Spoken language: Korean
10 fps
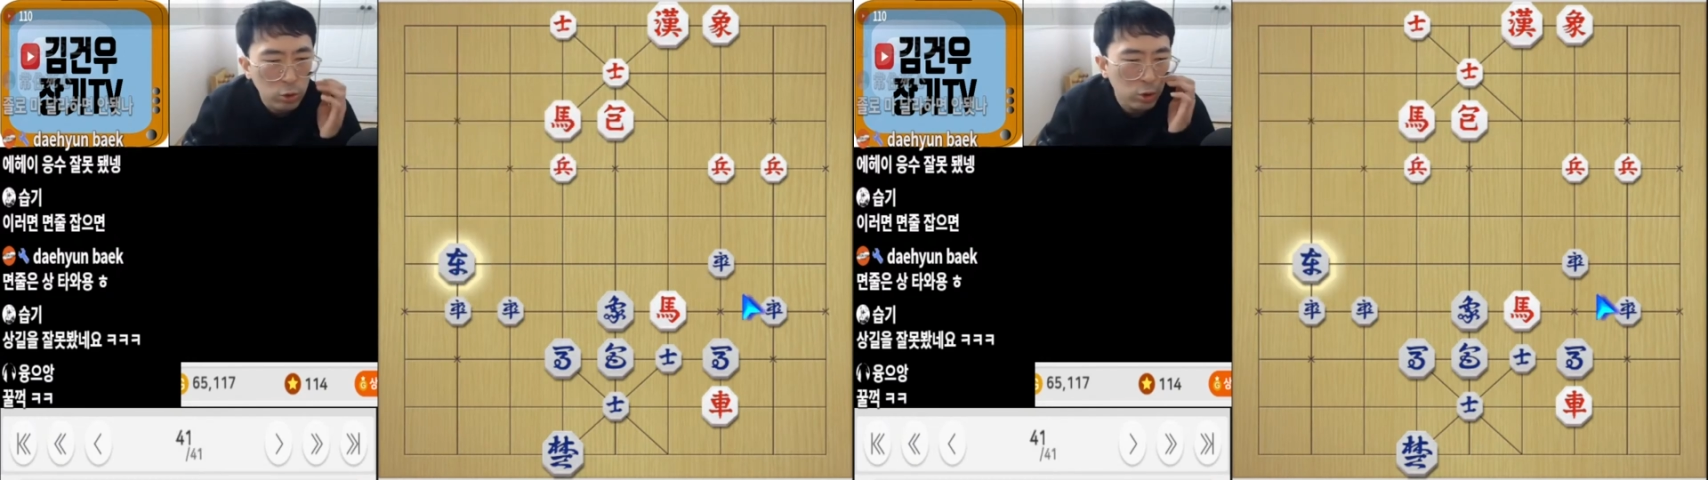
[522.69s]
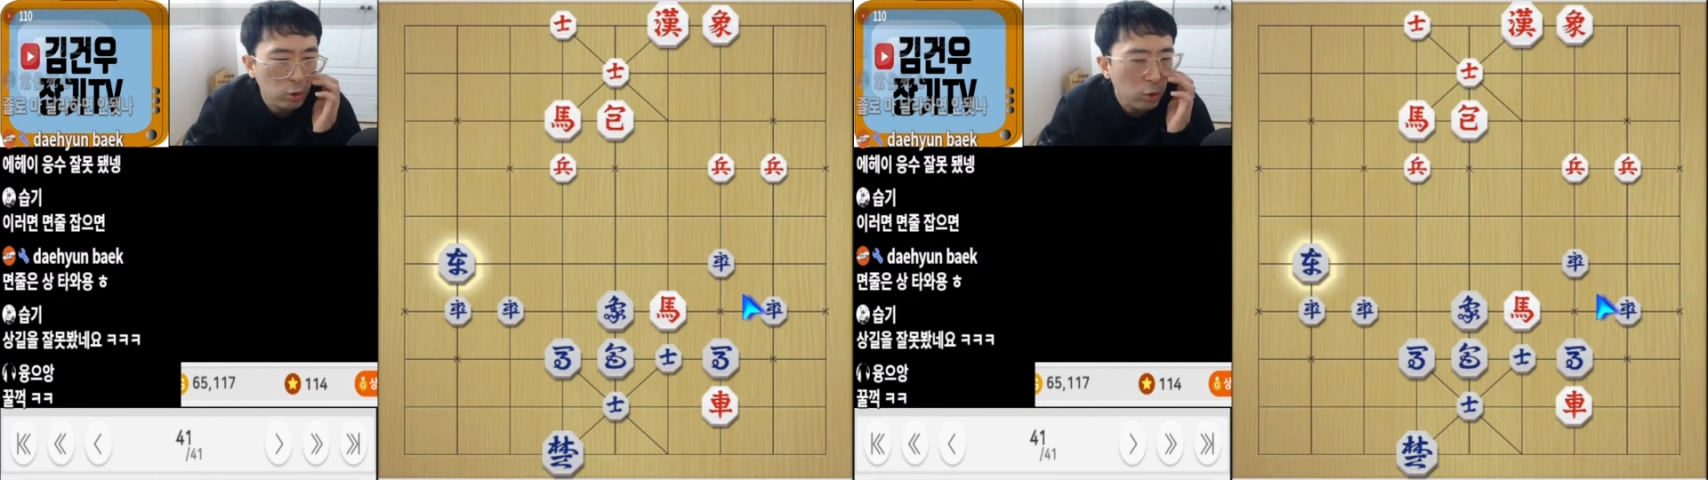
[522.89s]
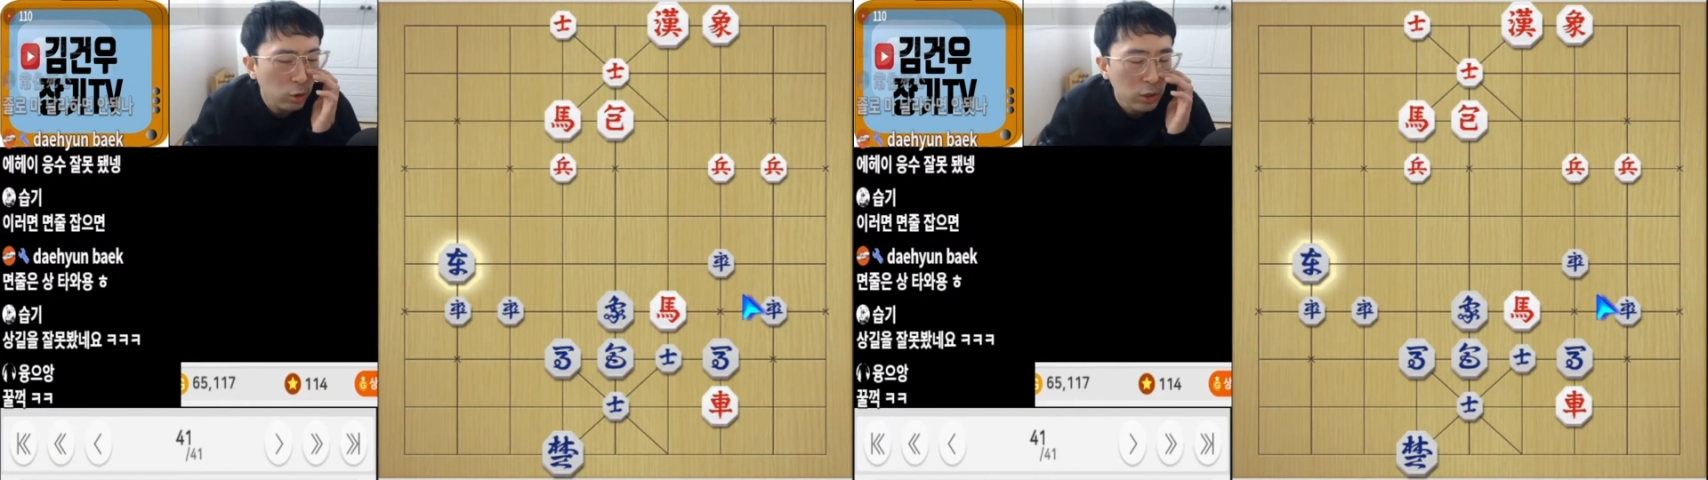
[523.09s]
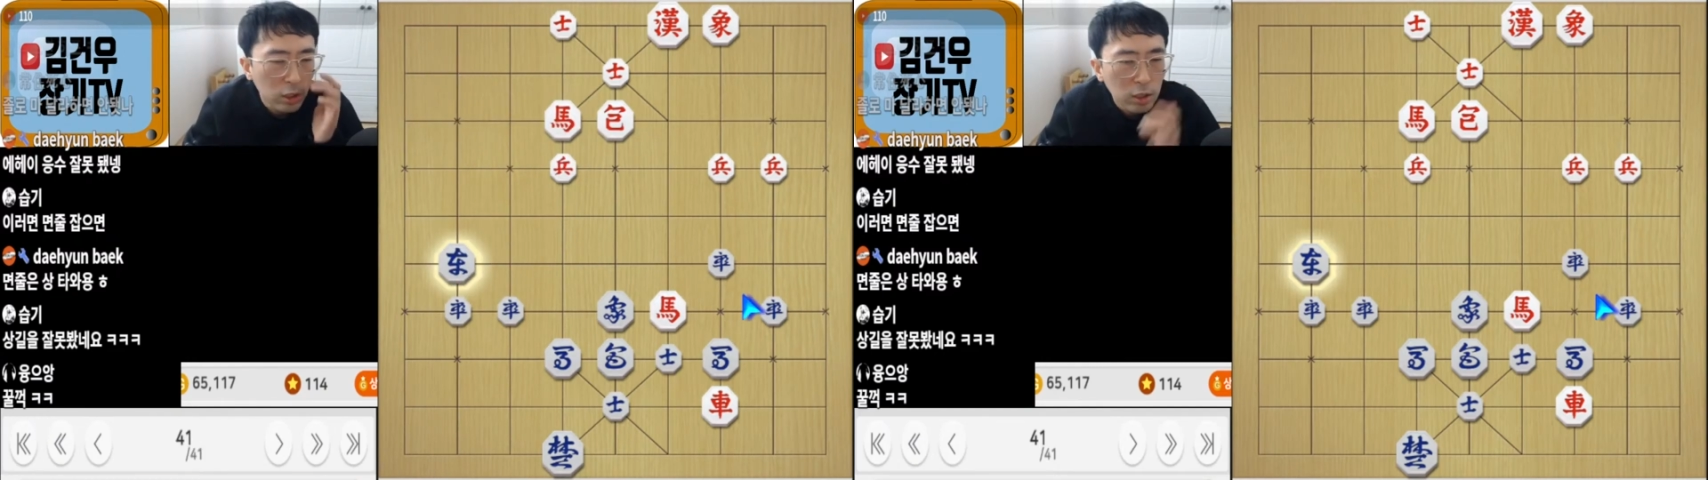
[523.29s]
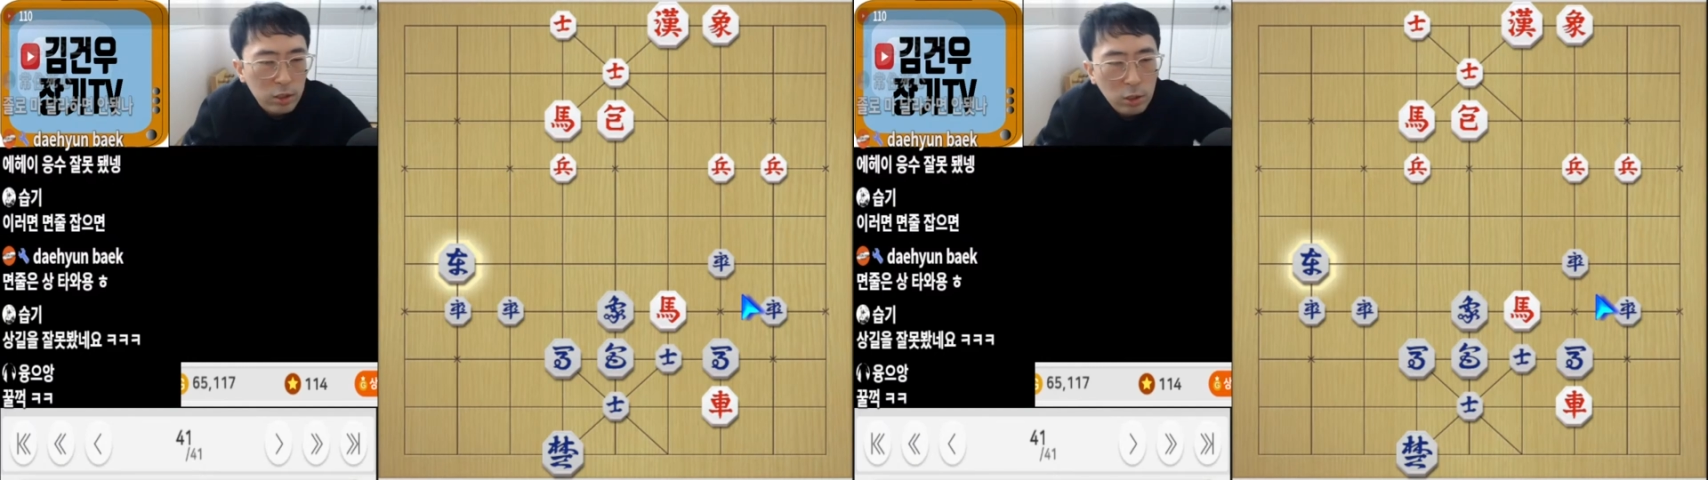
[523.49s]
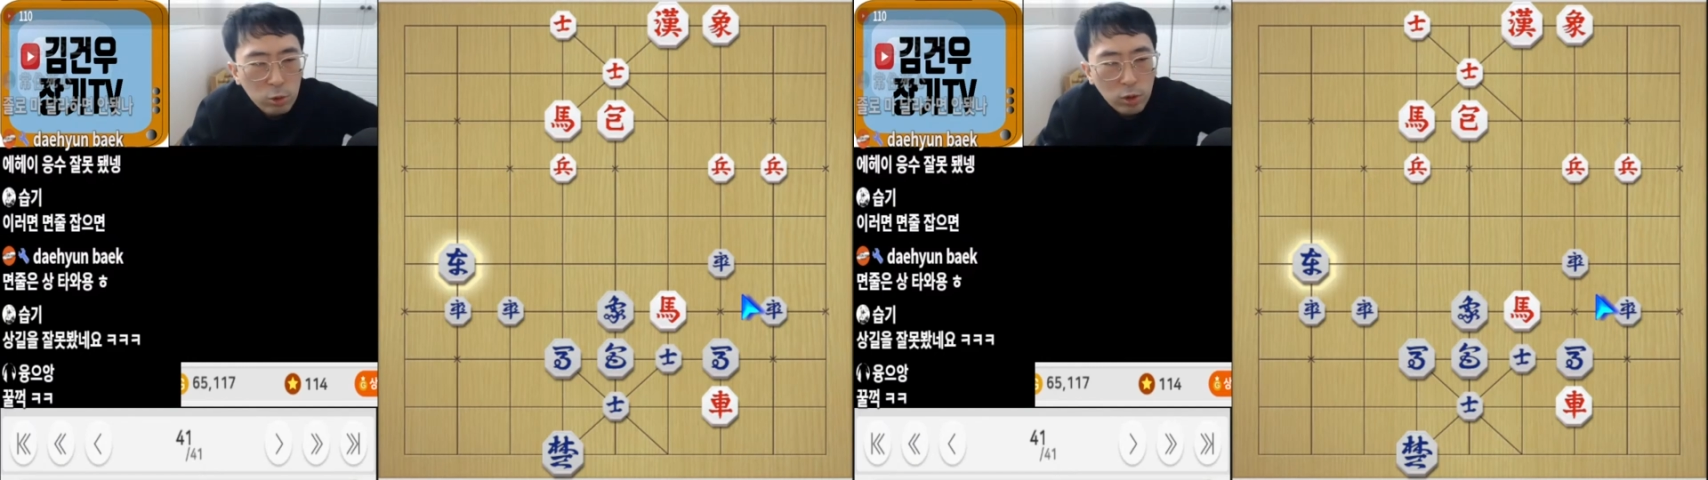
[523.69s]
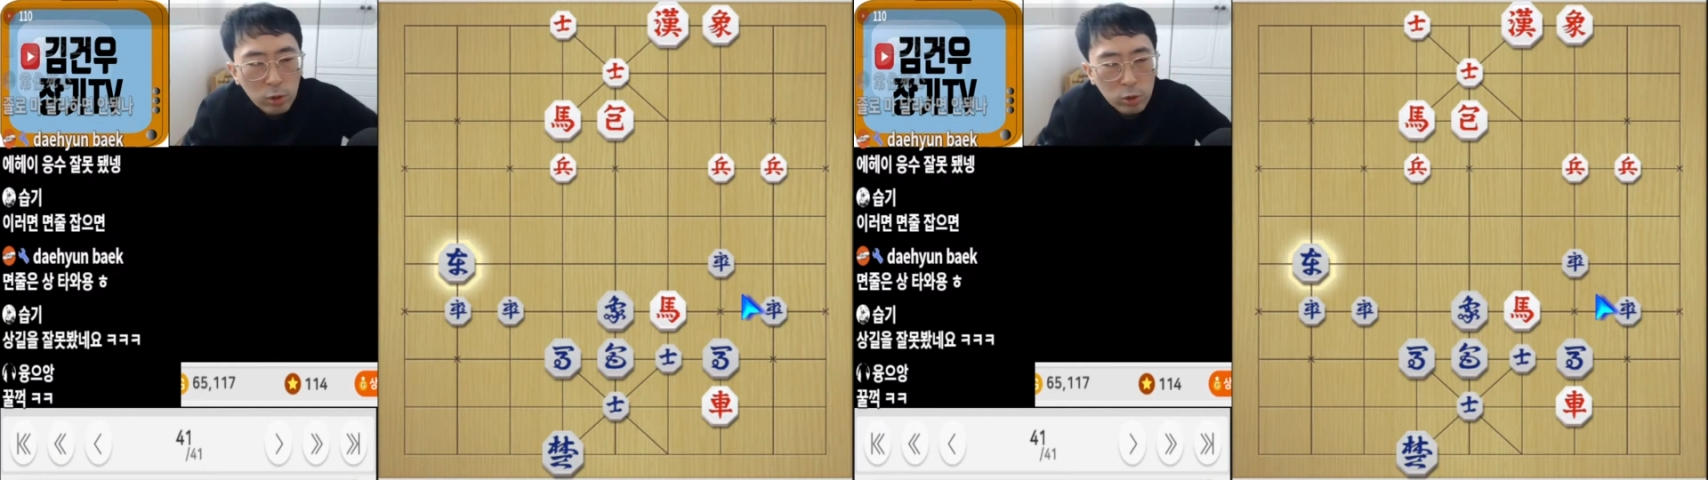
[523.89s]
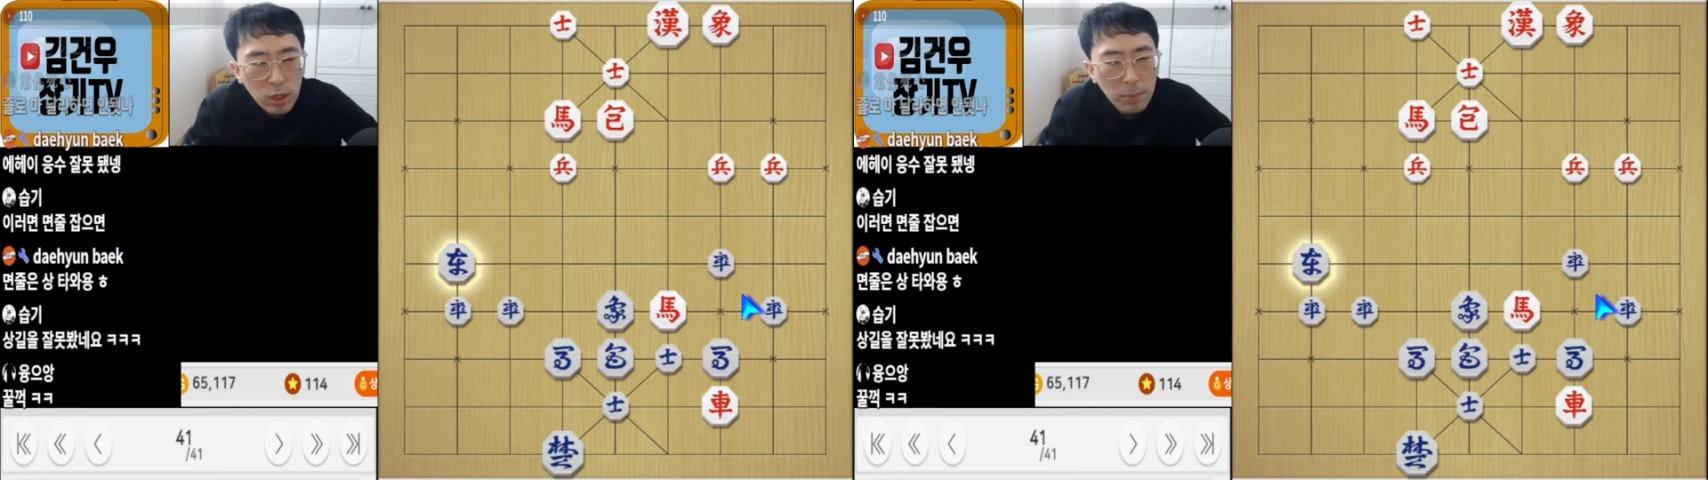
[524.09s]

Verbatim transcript: 이런 식으로 선수를 계속